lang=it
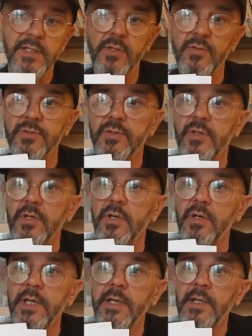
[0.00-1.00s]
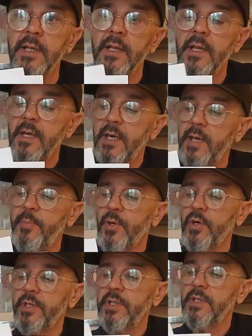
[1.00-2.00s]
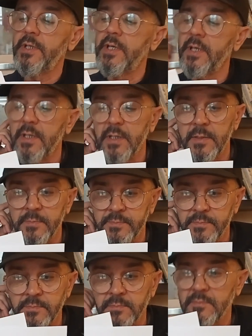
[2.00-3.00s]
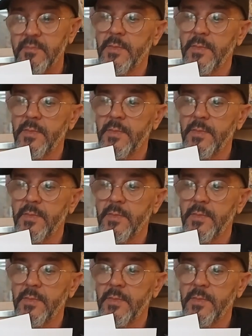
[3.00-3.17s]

del controllore e poi ehm,